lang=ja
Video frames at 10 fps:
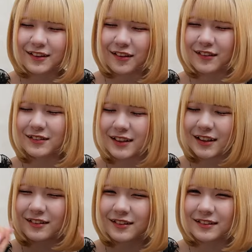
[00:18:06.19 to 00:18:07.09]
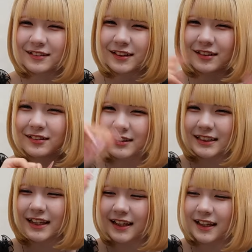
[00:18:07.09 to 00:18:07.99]
のうりゃおいうりゃおい
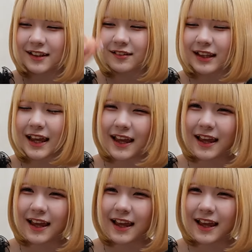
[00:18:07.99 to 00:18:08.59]
せーので